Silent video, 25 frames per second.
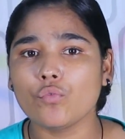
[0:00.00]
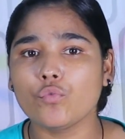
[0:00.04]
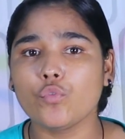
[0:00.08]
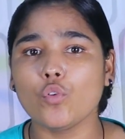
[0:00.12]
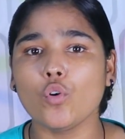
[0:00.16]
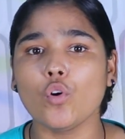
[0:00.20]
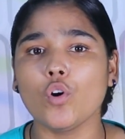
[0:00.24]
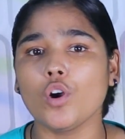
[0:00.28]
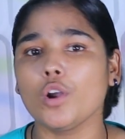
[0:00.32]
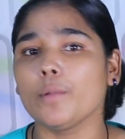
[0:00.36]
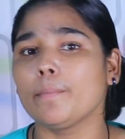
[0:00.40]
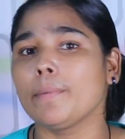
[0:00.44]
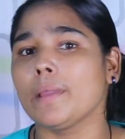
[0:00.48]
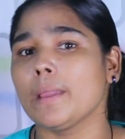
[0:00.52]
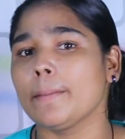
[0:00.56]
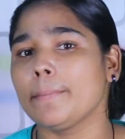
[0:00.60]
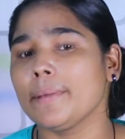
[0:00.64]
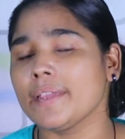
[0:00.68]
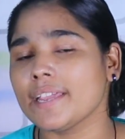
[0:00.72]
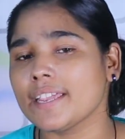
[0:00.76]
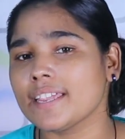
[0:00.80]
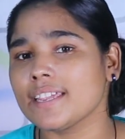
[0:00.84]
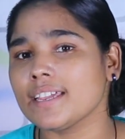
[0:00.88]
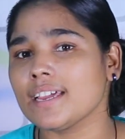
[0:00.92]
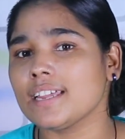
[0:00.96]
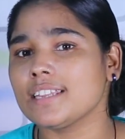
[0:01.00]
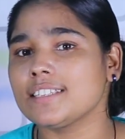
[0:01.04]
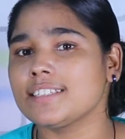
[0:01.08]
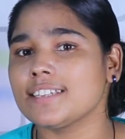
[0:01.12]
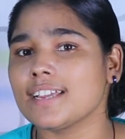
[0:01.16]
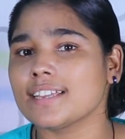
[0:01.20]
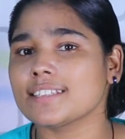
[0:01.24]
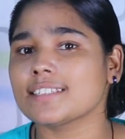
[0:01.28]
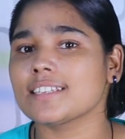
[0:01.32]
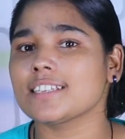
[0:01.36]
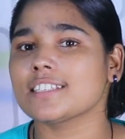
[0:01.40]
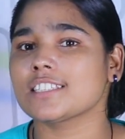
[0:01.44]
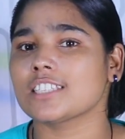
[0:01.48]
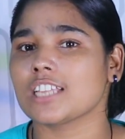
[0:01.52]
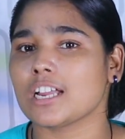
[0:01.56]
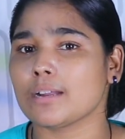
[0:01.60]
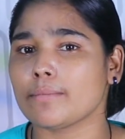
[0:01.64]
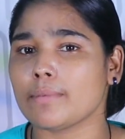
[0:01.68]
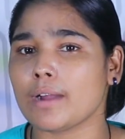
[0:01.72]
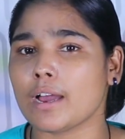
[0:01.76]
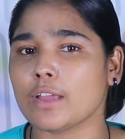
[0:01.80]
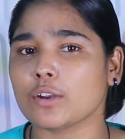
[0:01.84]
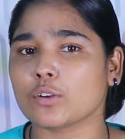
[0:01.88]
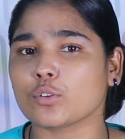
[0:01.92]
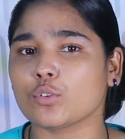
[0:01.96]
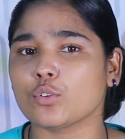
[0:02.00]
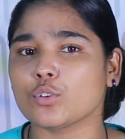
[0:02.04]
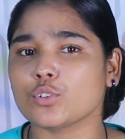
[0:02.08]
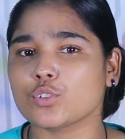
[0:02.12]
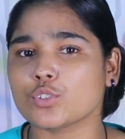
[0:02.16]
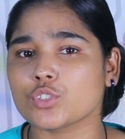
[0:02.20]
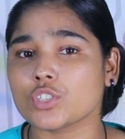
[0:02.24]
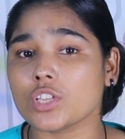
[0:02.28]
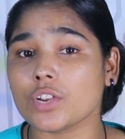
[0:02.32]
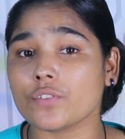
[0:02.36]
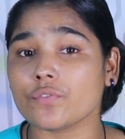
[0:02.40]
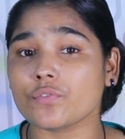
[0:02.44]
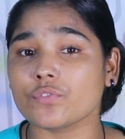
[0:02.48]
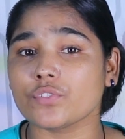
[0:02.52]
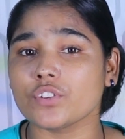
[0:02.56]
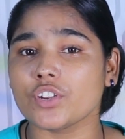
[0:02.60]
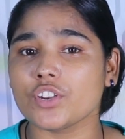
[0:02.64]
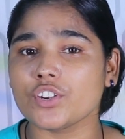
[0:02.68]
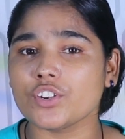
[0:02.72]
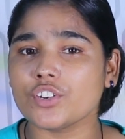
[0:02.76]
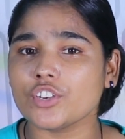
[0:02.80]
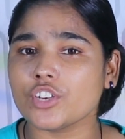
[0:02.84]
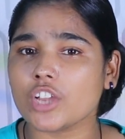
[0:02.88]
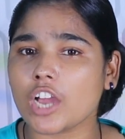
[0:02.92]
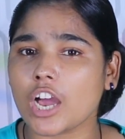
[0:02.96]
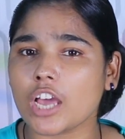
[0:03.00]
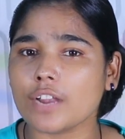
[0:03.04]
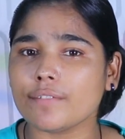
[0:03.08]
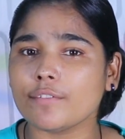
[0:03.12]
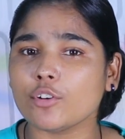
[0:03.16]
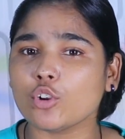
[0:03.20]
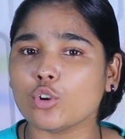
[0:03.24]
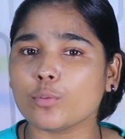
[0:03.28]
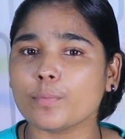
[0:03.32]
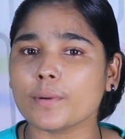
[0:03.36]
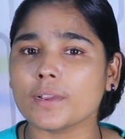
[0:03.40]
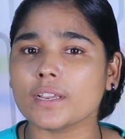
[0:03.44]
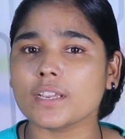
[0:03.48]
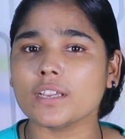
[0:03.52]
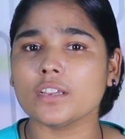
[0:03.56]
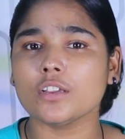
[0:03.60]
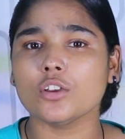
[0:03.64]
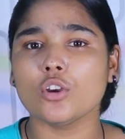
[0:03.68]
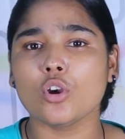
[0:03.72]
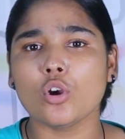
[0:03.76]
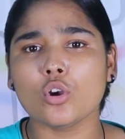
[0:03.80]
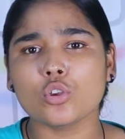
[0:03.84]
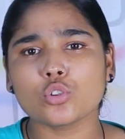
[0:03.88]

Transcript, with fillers: फूड बेबी केयर जैसे सामान को सिर्फ निन्यानवे रुपए की